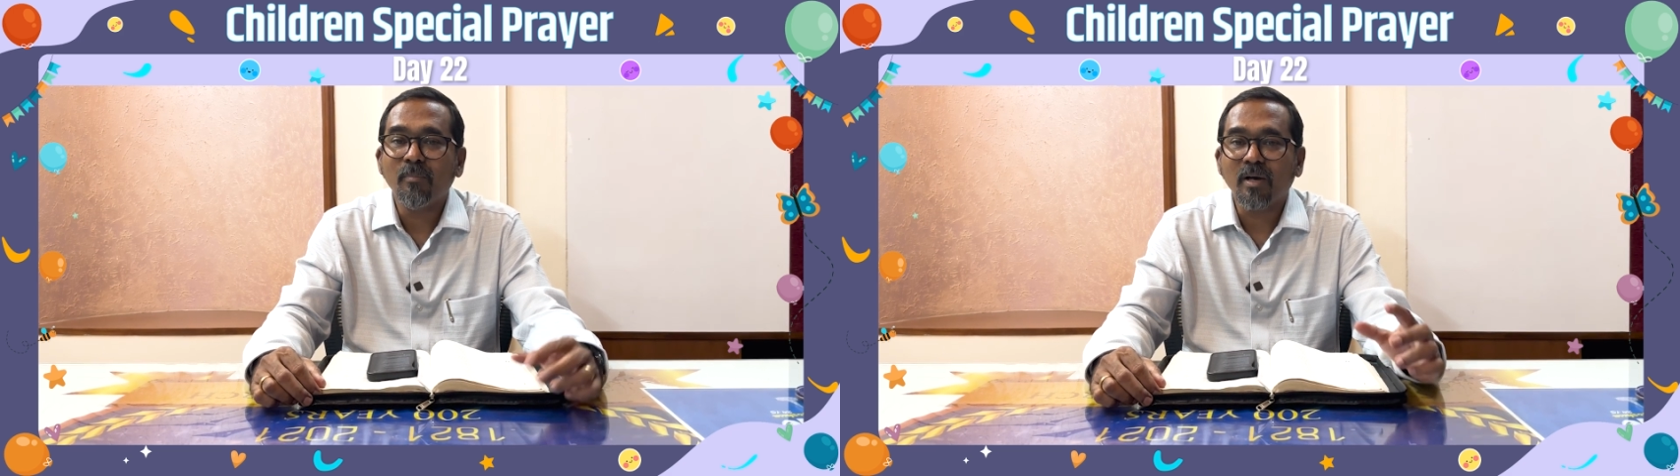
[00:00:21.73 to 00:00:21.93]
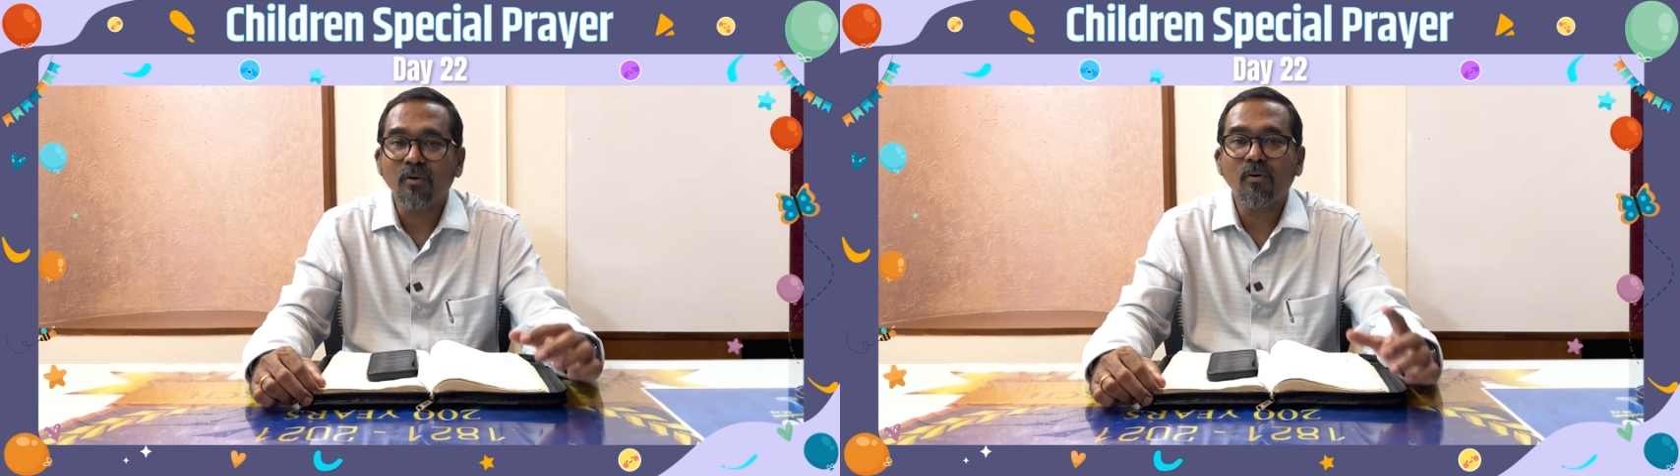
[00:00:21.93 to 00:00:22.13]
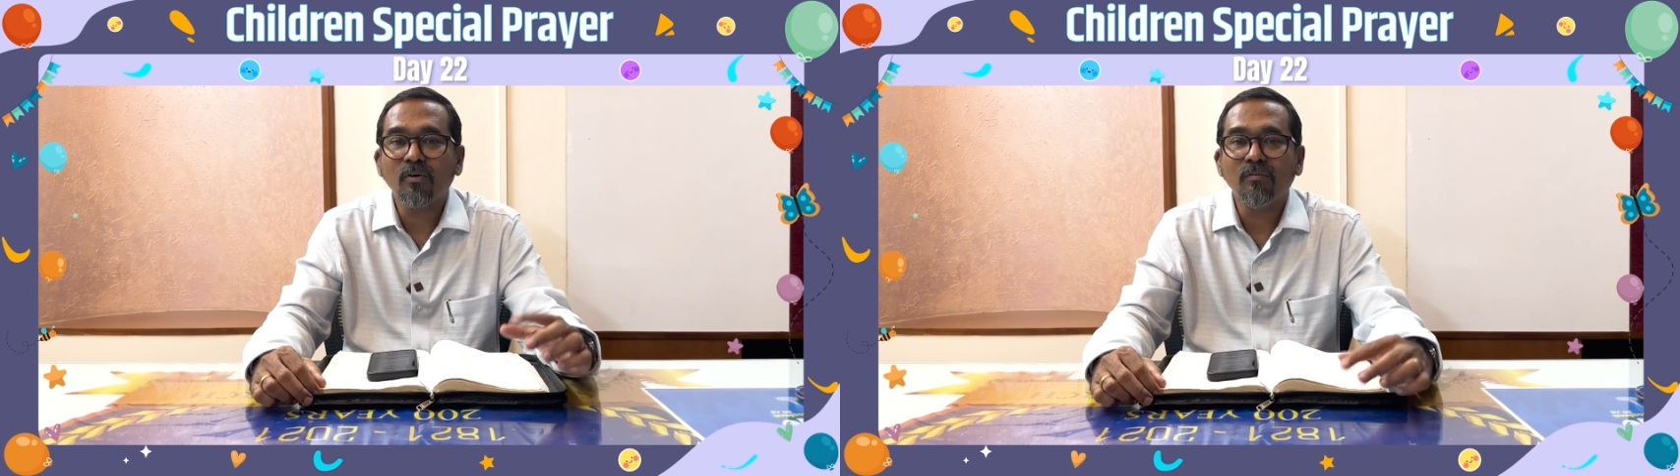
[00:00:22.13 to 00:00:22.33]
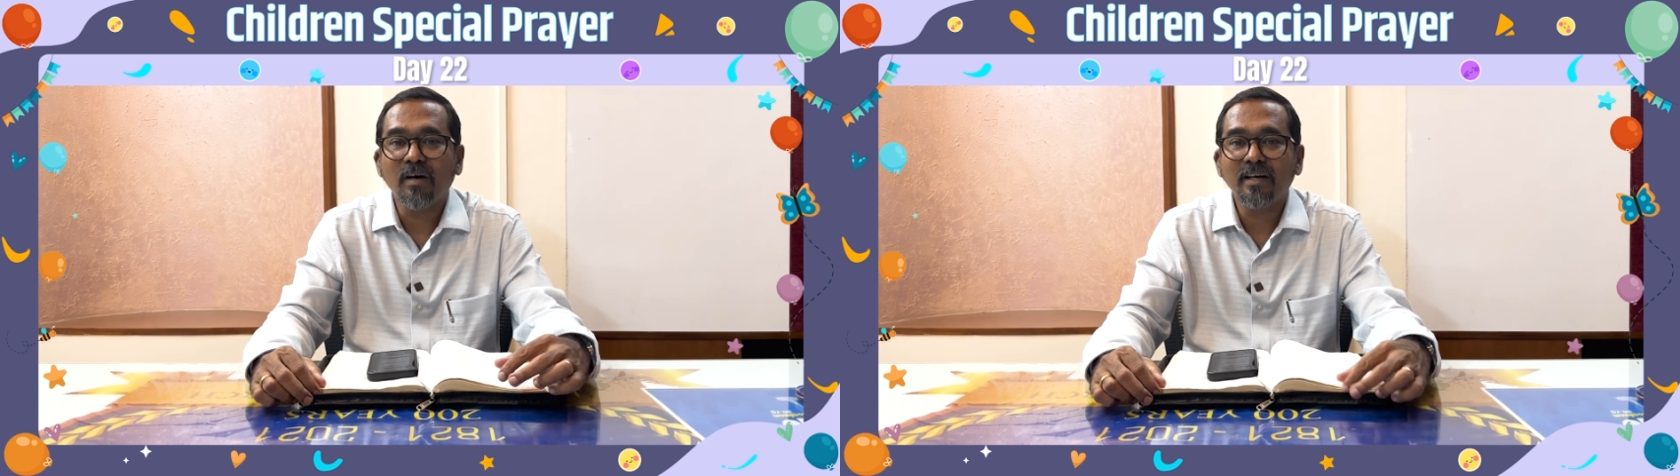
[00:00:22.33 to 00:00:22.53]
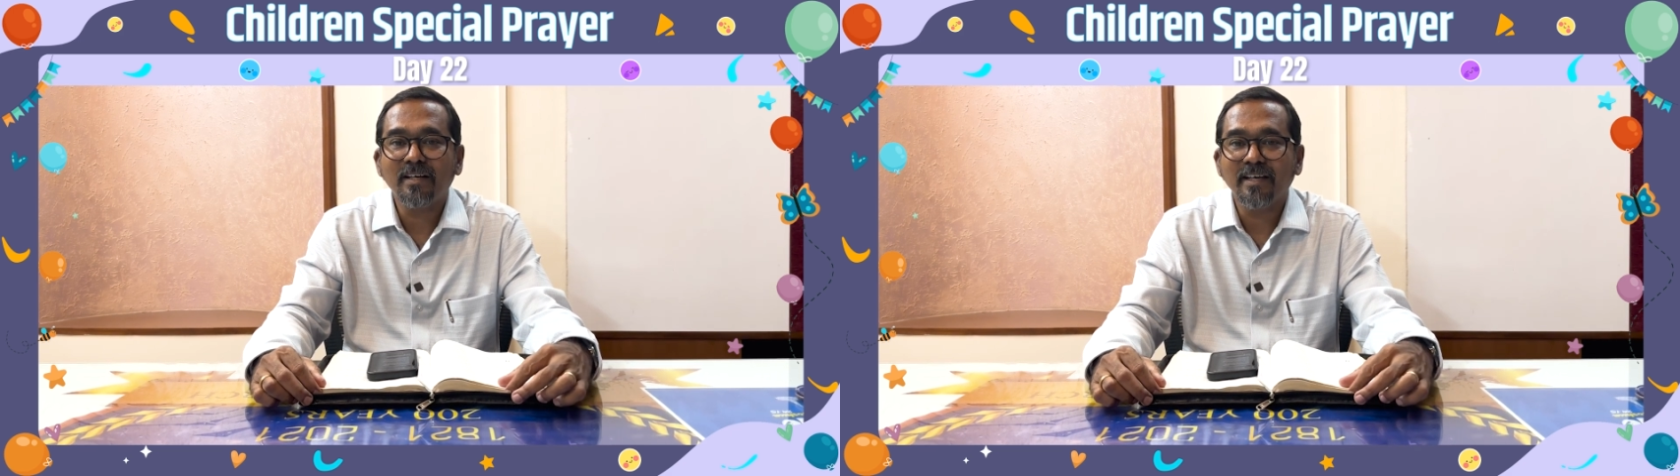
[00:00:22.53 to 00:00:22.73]
பரலோக
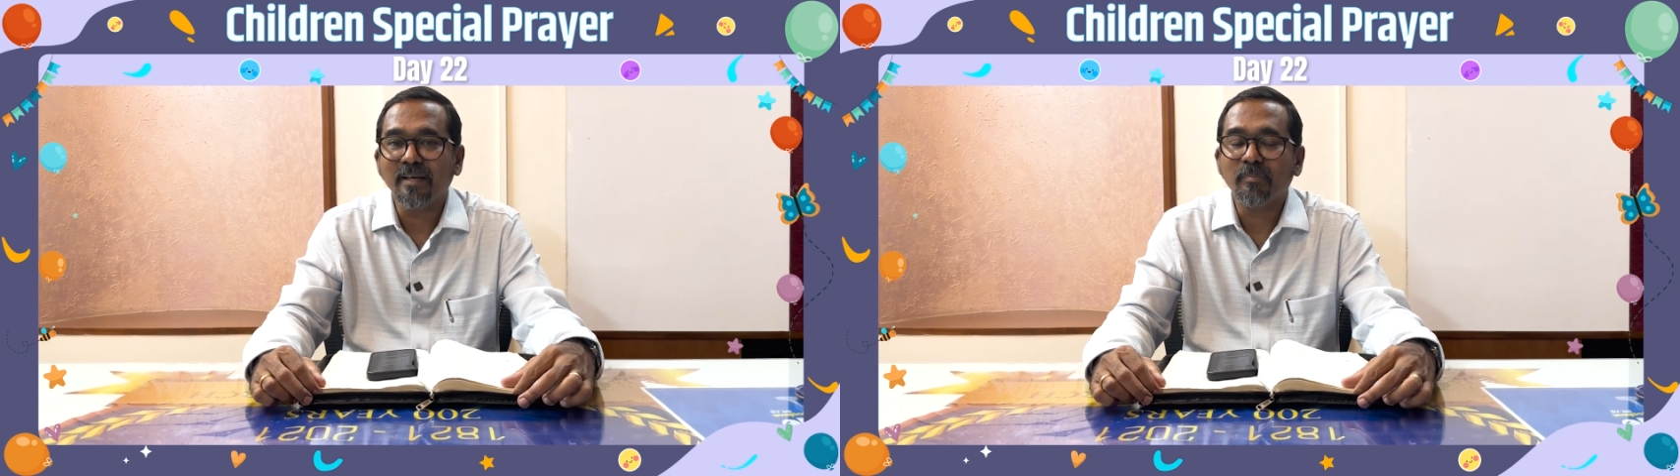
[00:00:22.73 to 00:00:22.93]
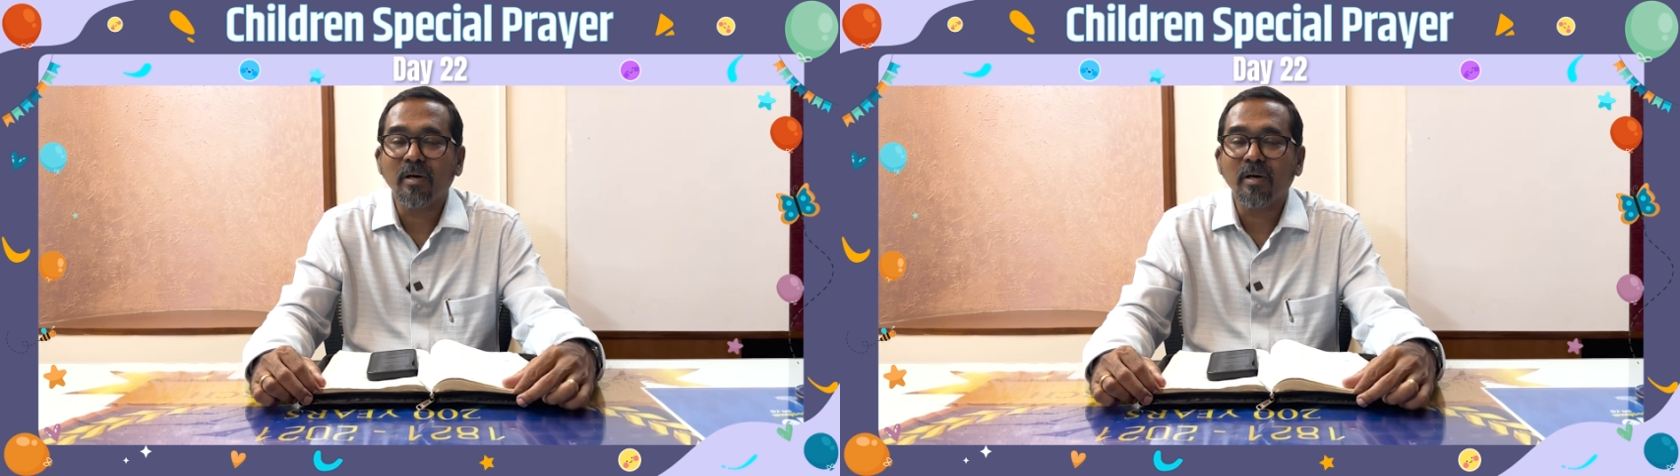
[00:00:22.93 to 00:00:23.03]
வாழ்க்கை